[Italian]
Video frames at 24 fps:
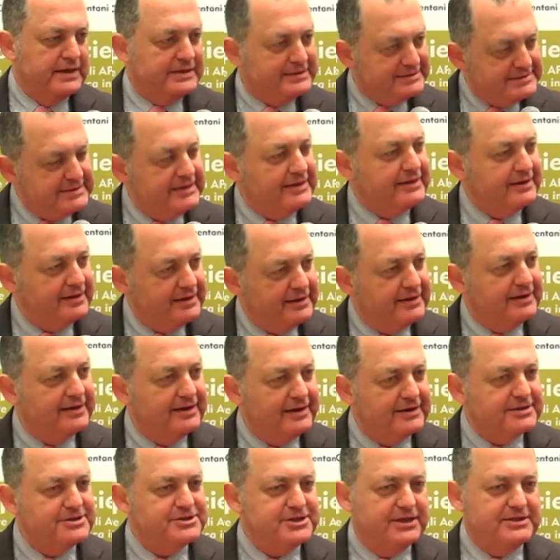Sì, eh,
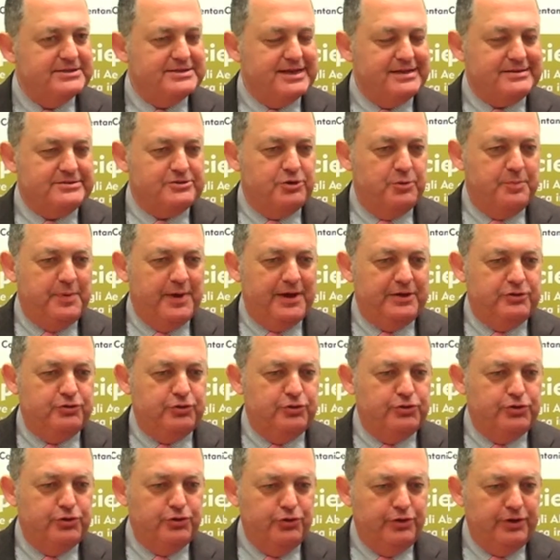la scienza ha scoperto
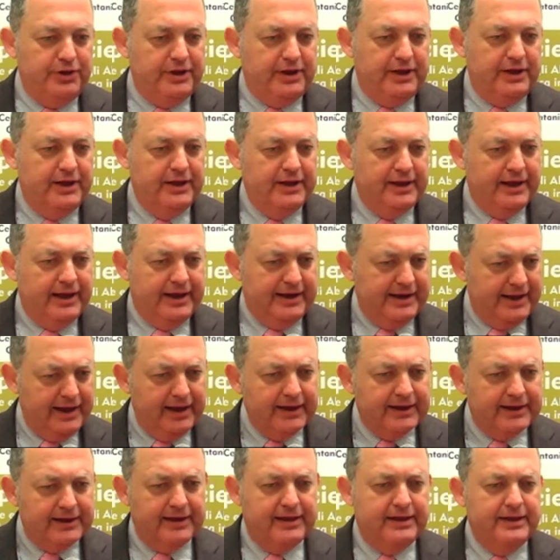i droni e
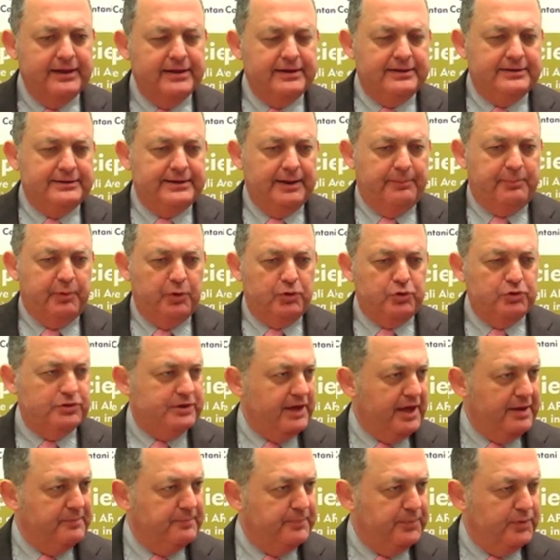neanche da poco
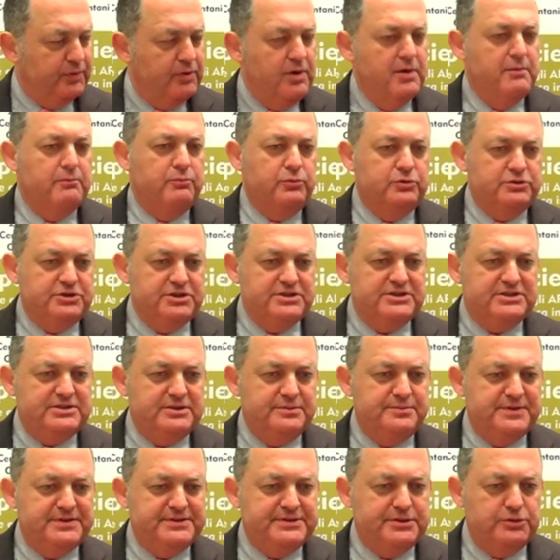tempo.
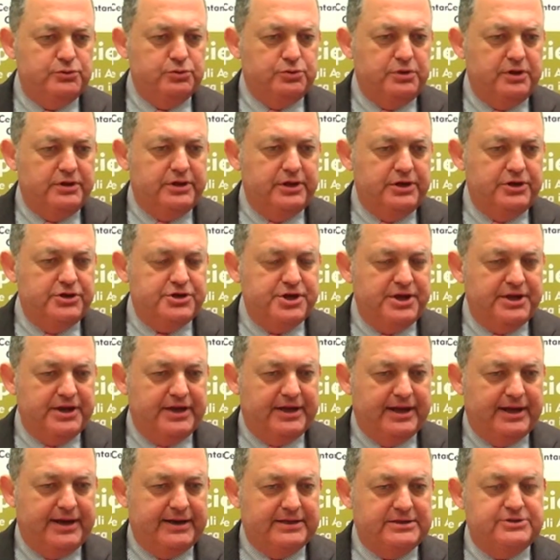Moltissimi istituti di
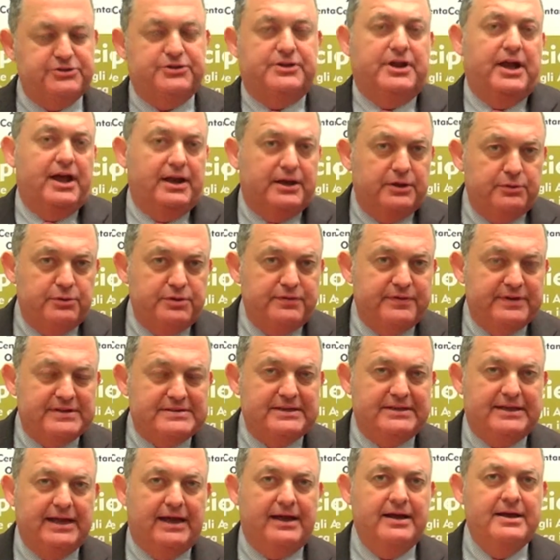ricerca nazionali,
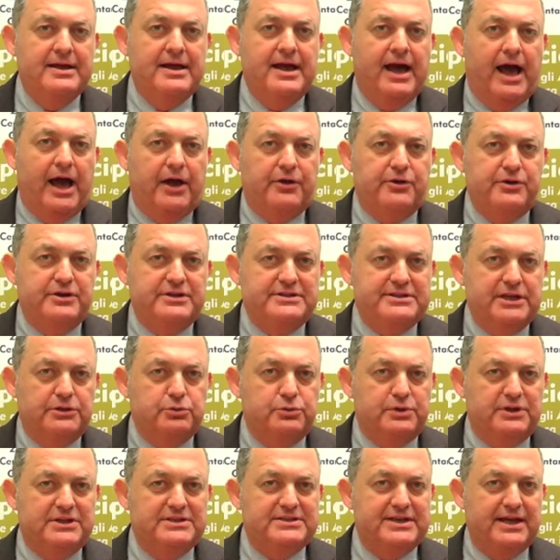università hanno iniziato
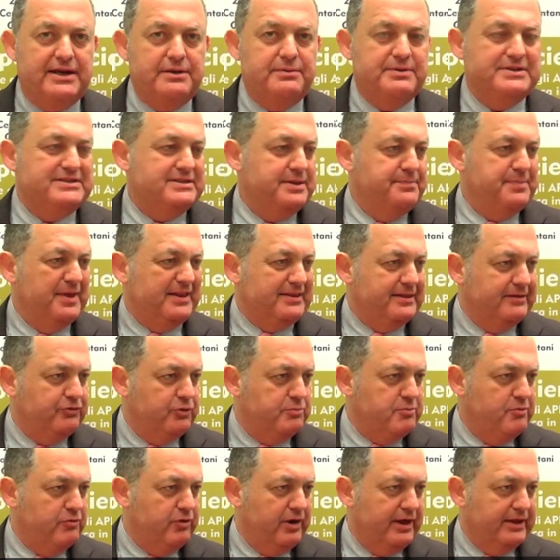a utilizzare queste
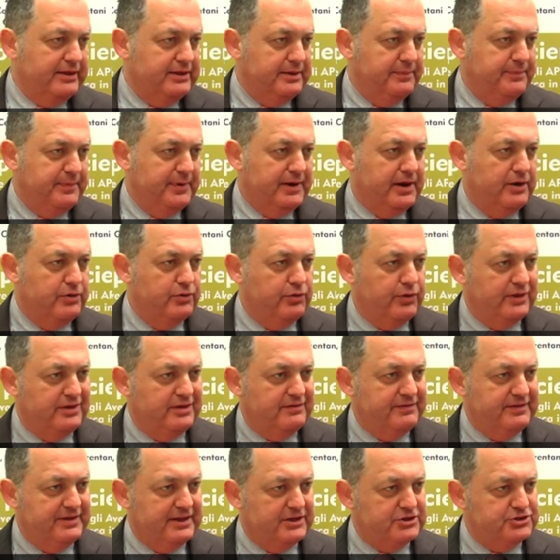piattaforme volanti per le loro
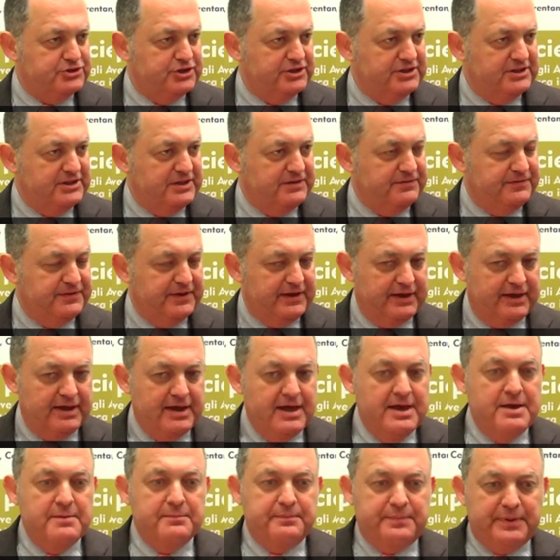attività scientifiche.
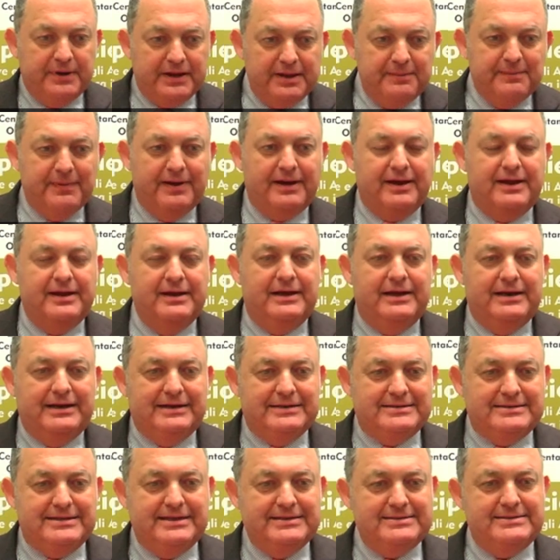Prima
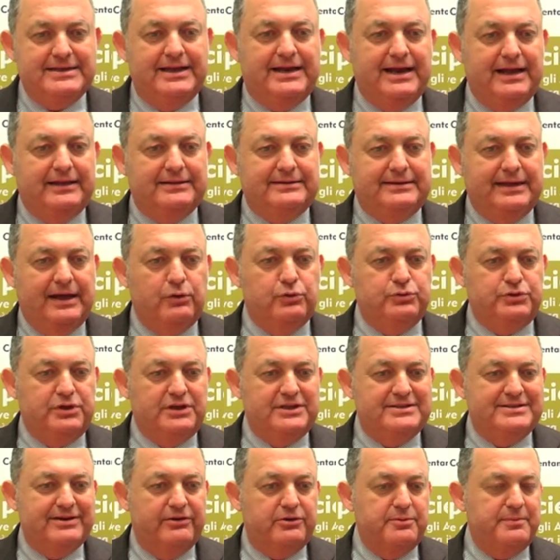le stesse realtà
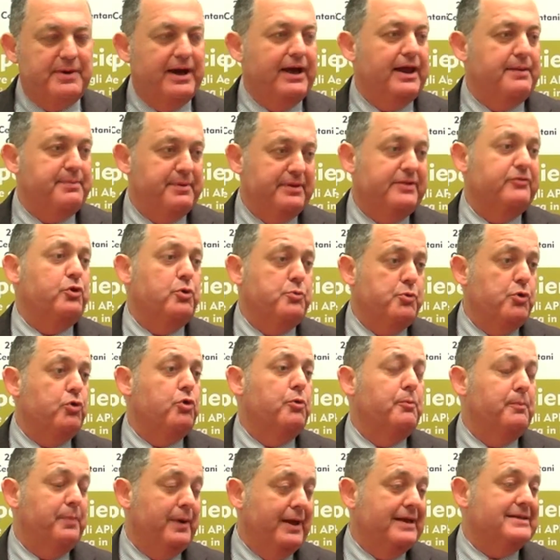utilizzavano magari piattaforme più
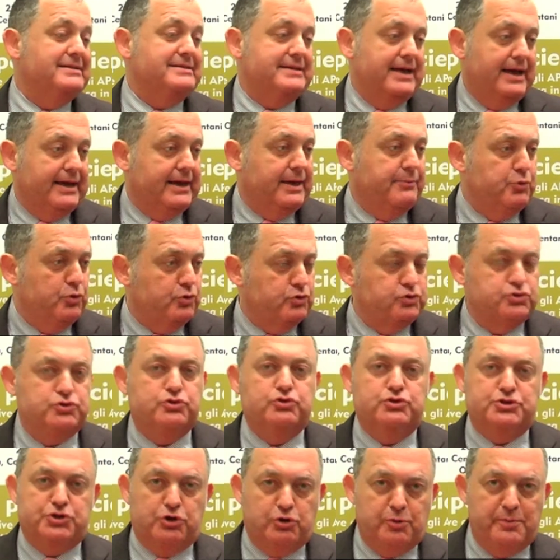complesse, anche più
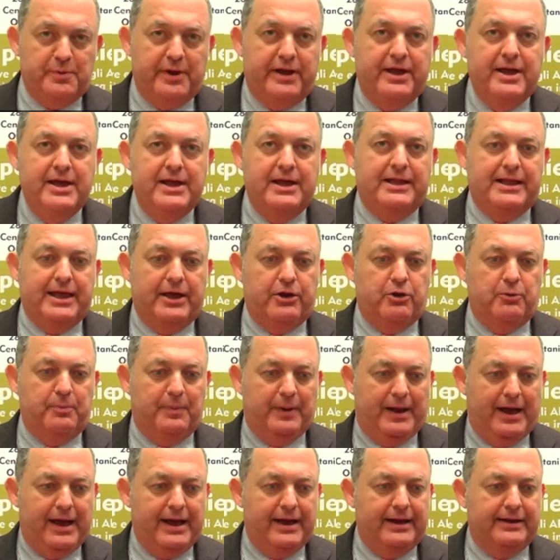costose come gli
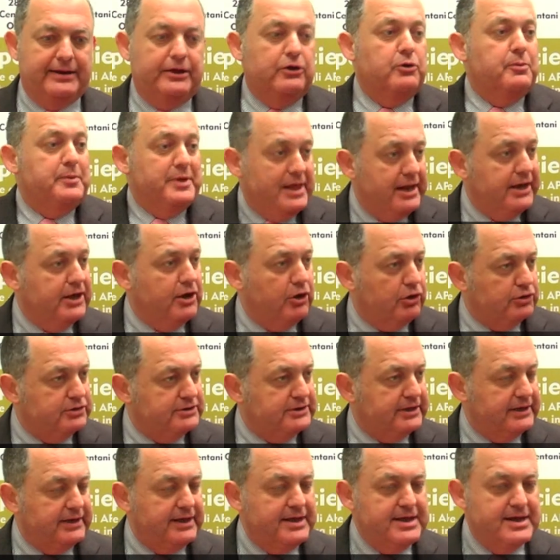aeroplani, come gli
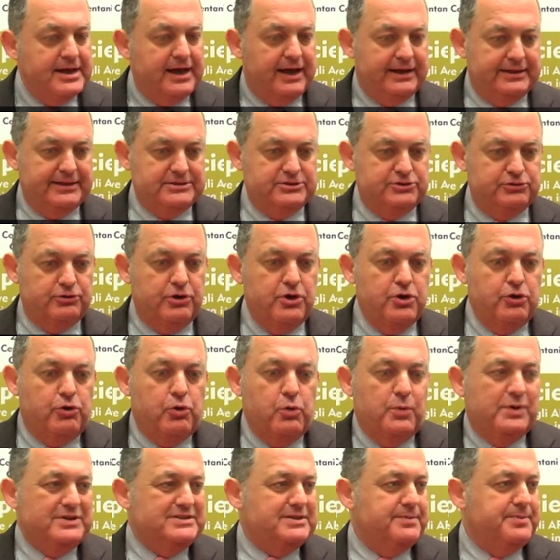elicotteri. Adesso
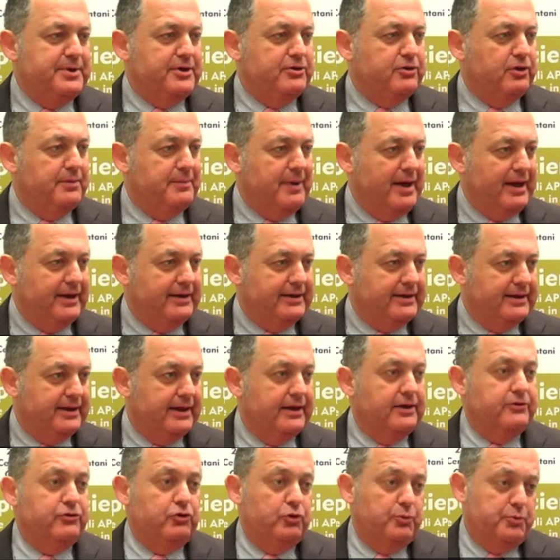con queste piccole
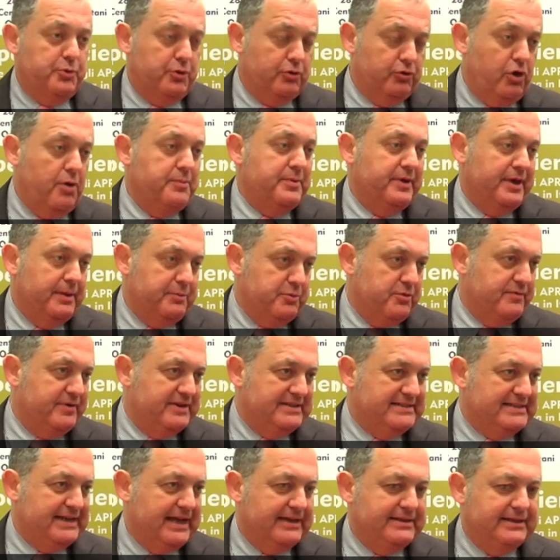macchine che sono più economiche, più
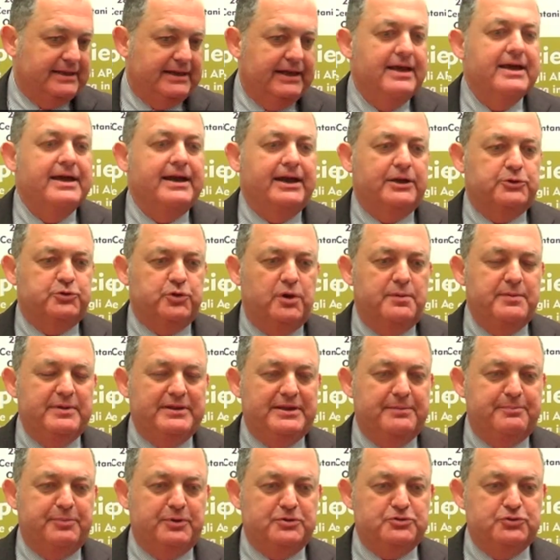versatili,
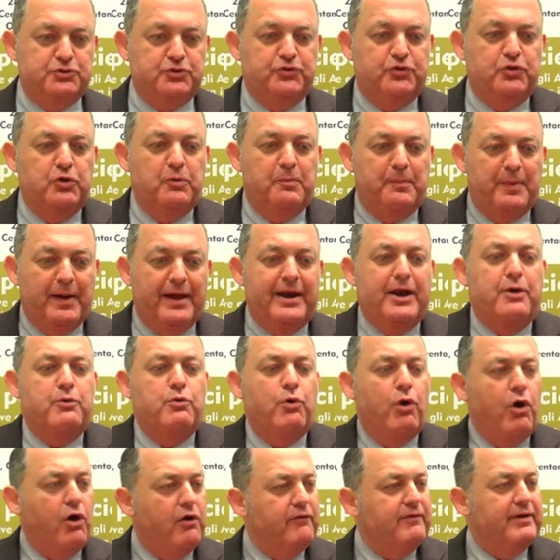naturalmente possono sviluppare
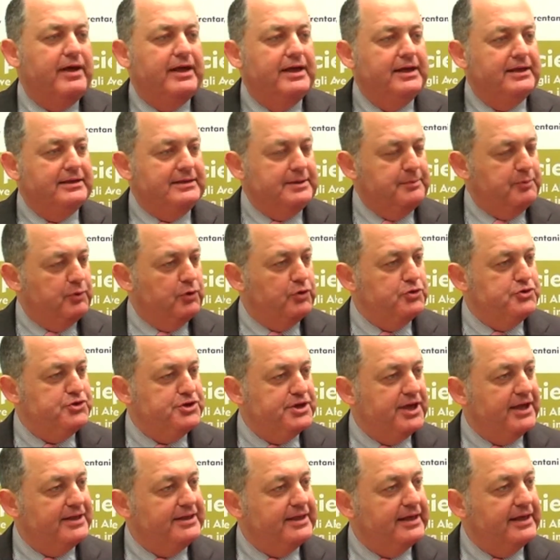nuove
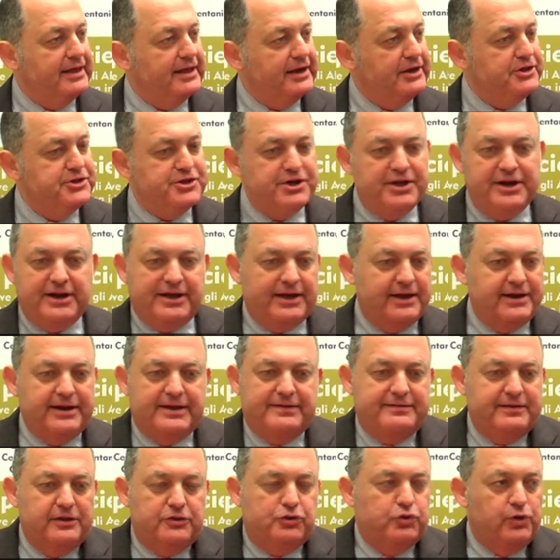tipologie di ricerca nei
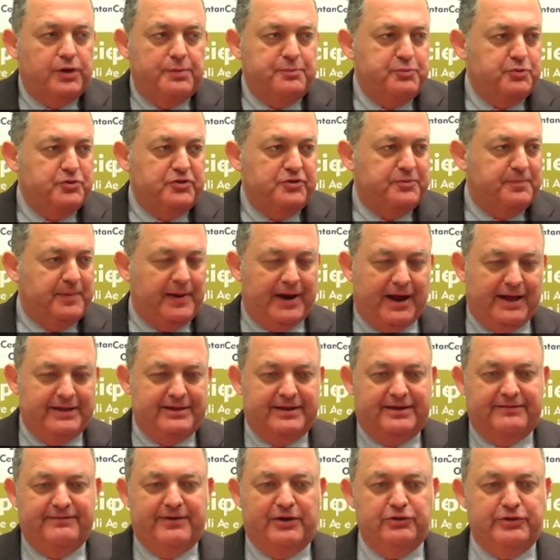settori più disparati
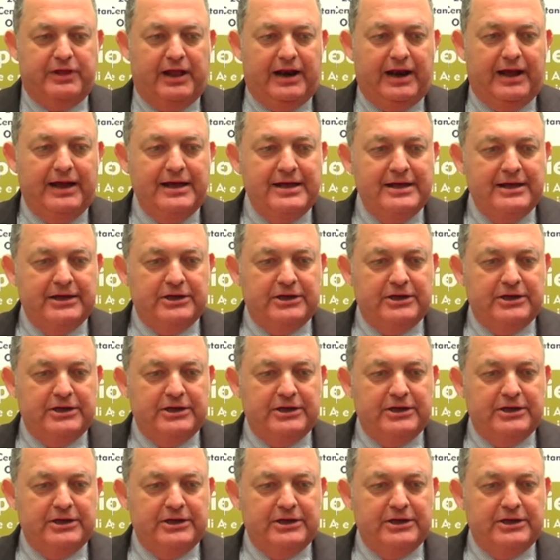che vanno dalla